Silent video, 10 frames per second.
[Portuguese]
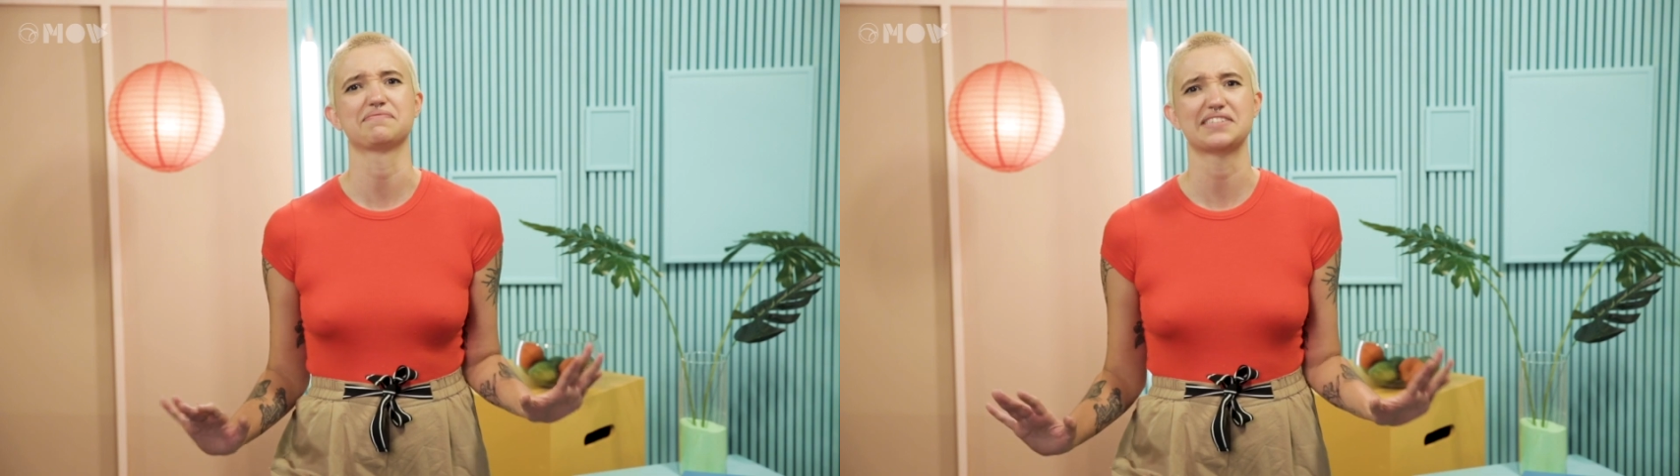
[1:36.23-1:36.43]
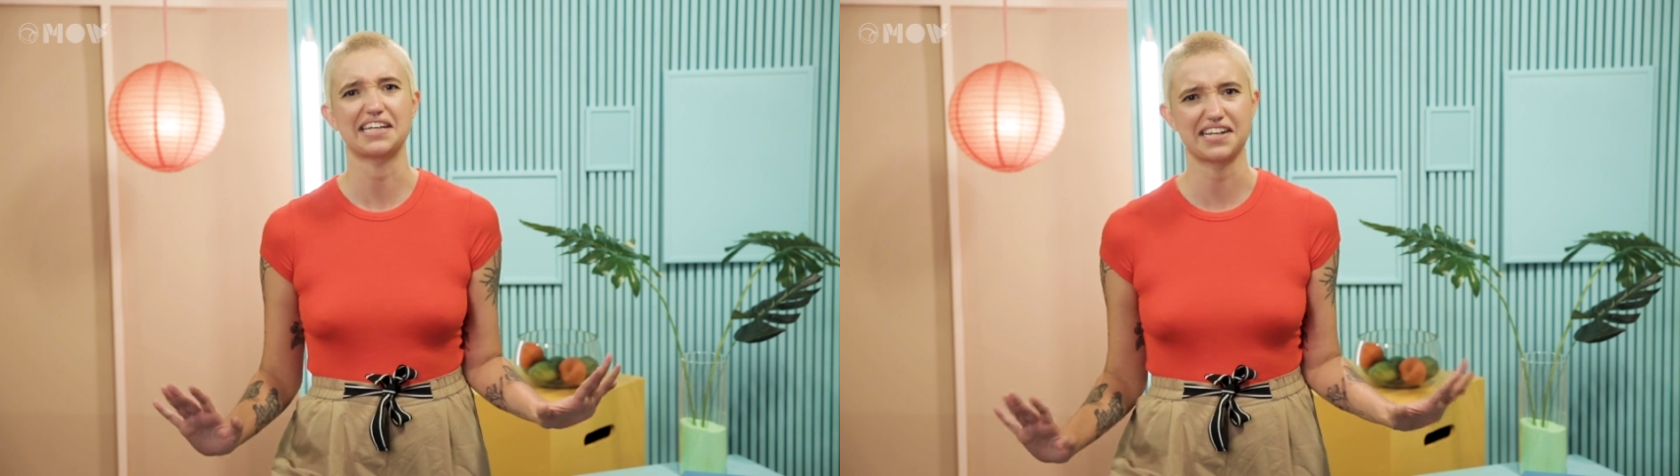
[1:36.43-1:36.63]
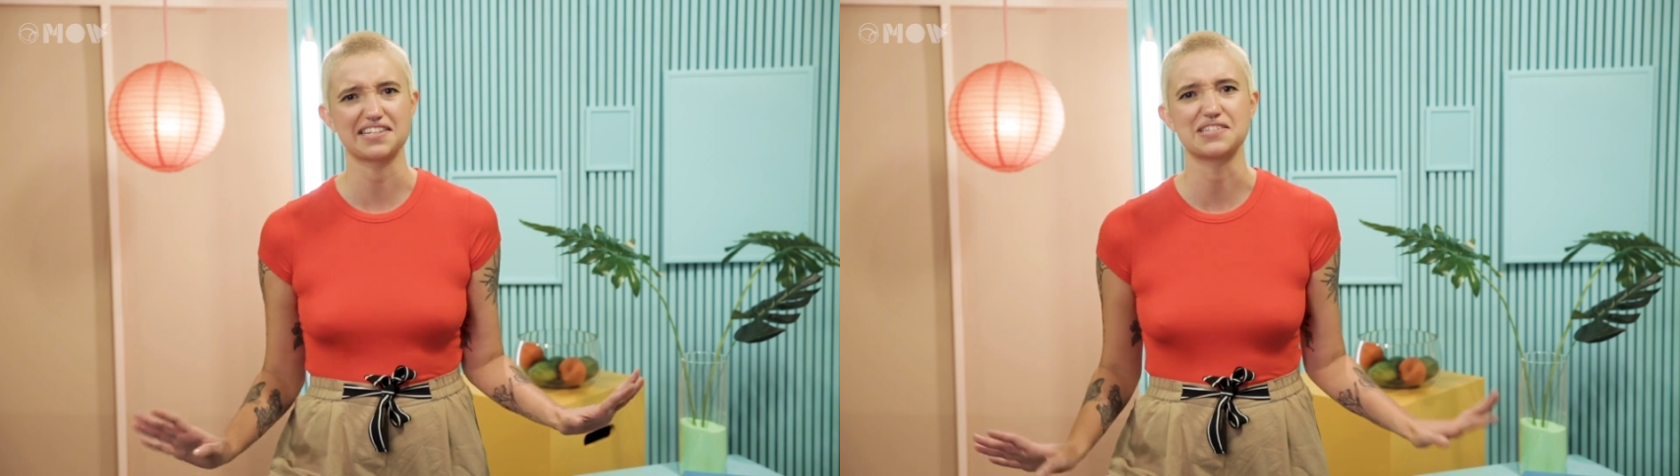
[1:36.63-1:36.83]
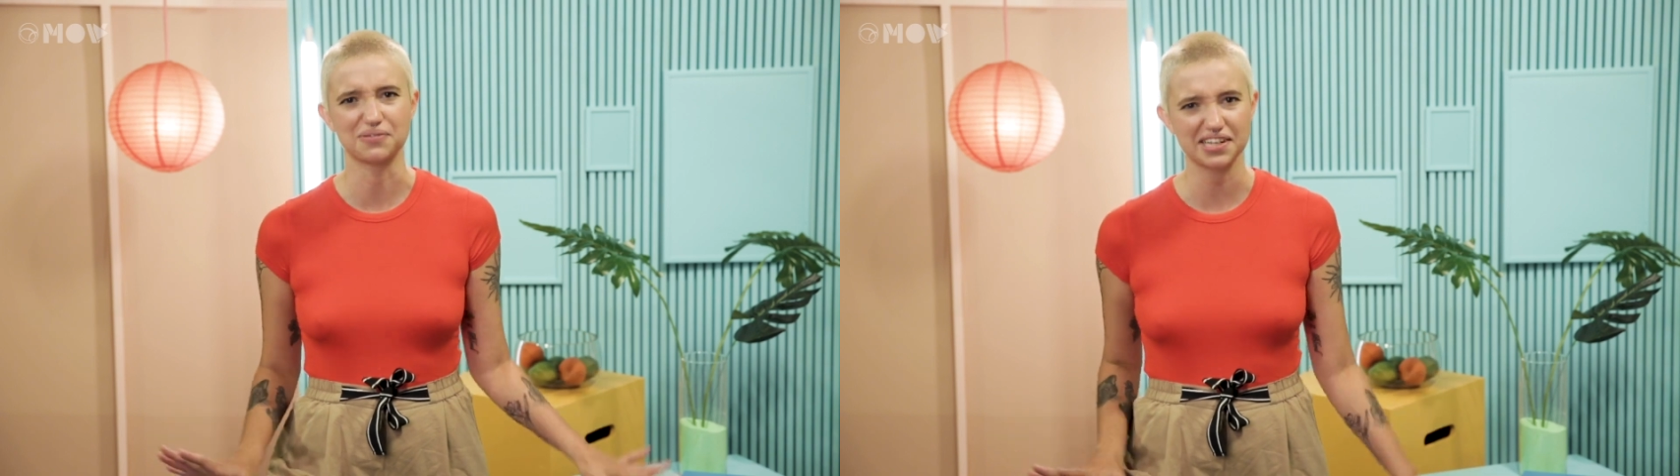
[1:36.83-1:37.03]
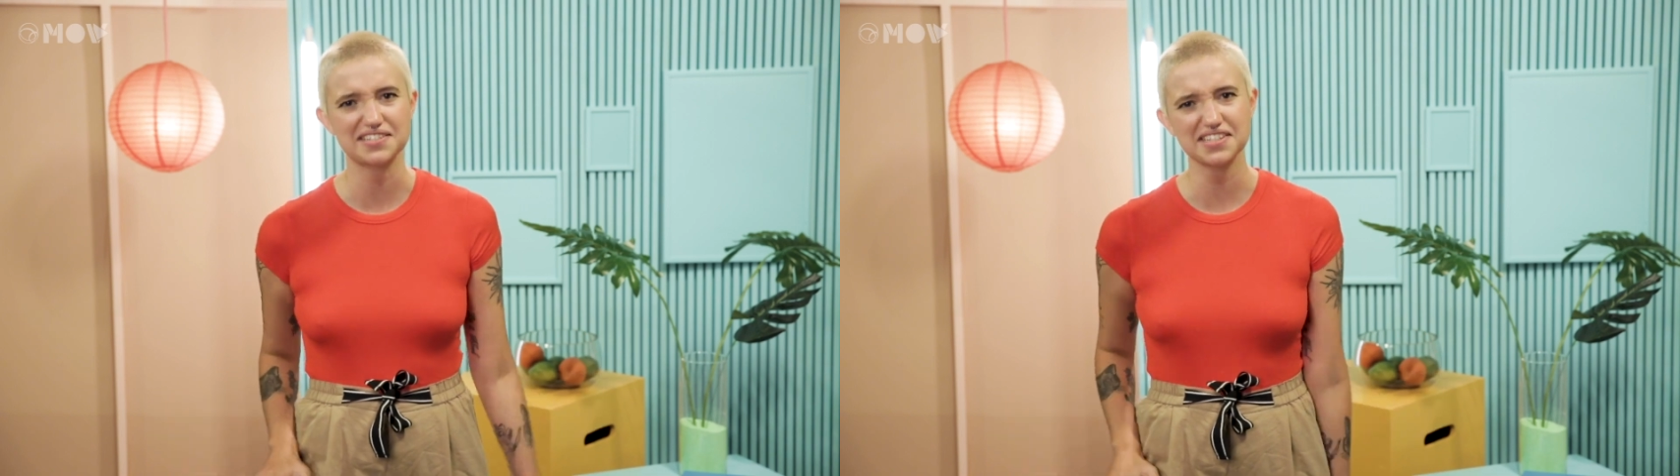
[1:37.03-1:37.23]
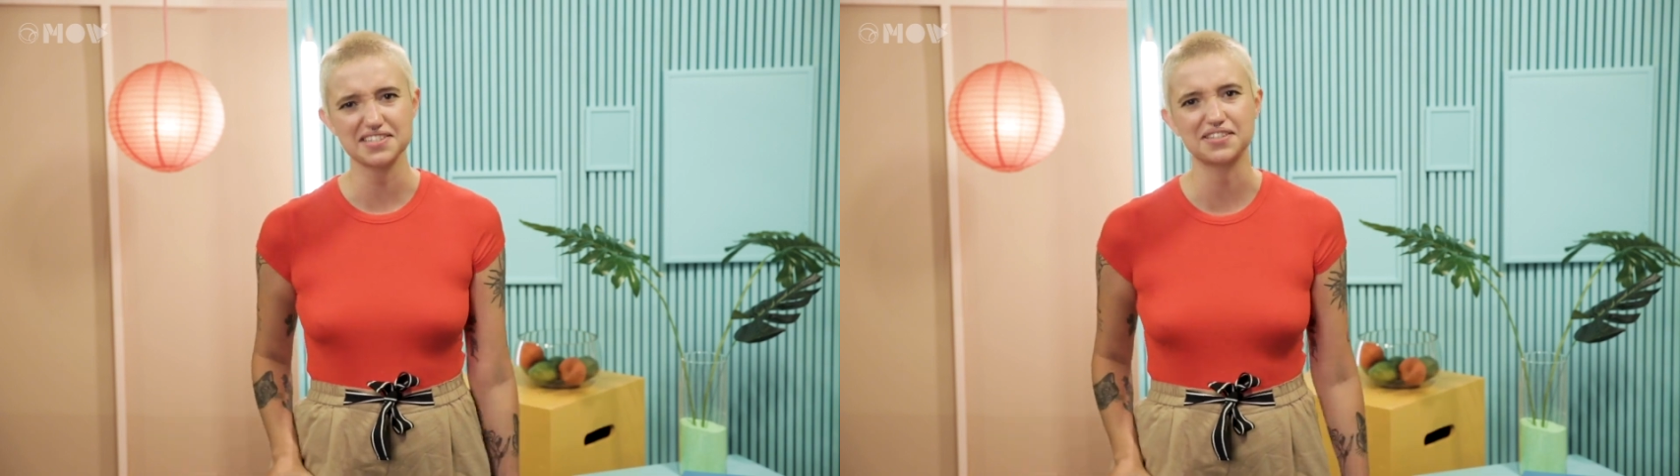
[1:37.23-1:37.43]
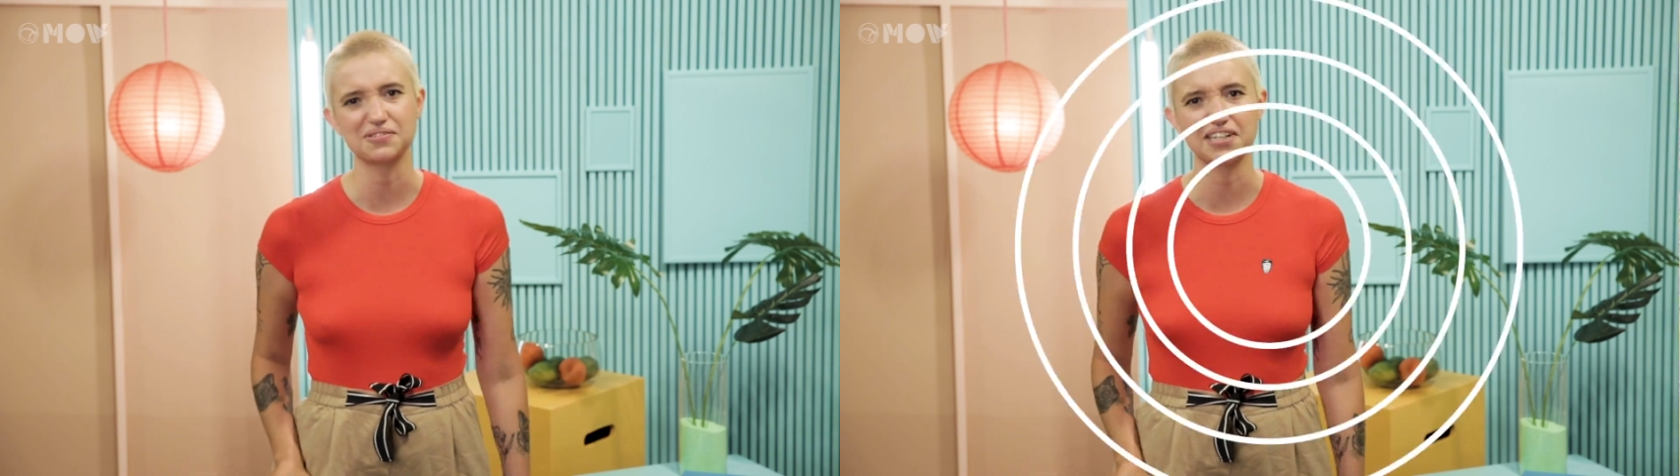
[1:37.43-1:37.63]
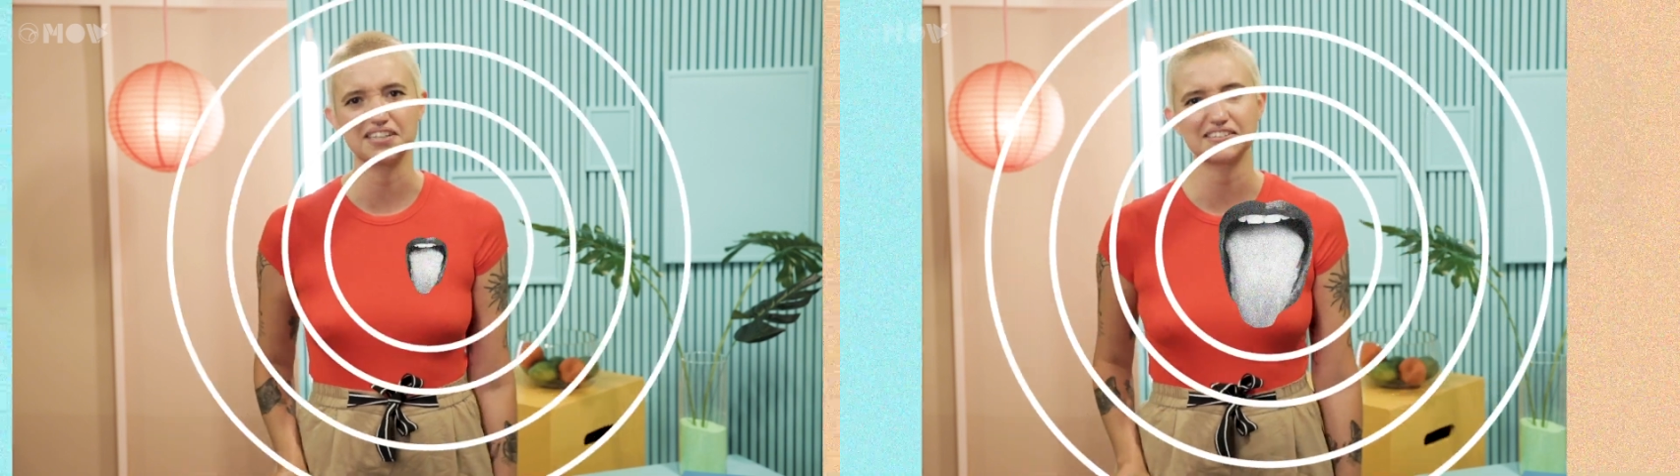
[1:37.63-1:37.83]
secreção que é
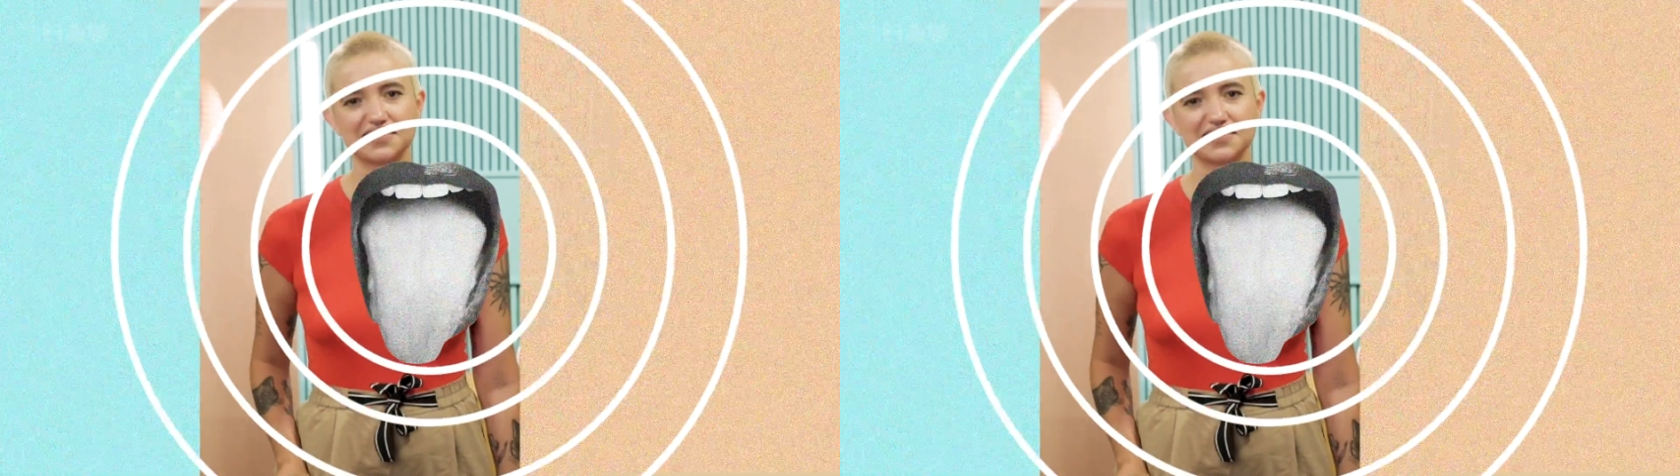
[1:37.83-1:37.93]
esquisito, né?